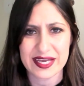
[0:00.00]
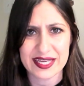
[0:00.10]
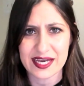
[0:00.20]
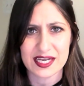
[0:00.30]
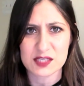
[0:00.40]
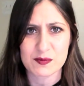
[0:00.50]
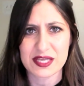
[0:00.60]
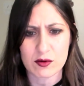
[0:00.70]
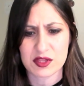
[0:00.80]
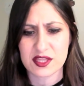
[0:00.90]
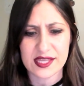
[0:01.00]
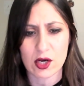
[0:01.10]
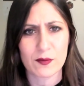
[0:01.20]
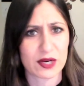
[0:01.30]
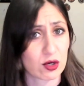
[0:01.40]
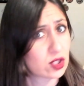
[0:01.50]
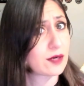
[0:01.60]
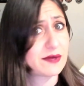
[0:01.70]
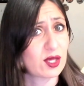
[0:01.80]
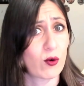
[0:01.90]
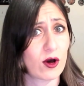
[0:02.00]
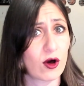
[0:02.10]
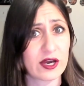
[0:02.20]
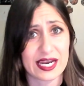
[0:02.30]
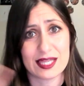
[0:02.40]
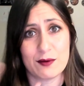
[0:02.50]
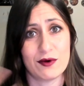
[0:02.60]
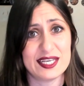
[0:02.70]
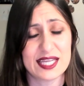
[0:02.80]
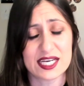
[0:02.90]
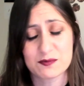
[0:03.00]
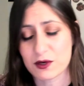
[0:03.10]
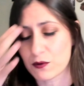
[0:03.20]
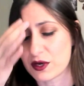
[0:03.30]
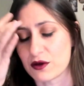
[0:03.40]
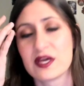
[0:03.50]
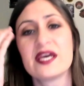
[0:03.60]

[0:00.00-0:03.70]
y aquí en España coincidía el nombre con otro videojuego que era de bolitas, pero bueno,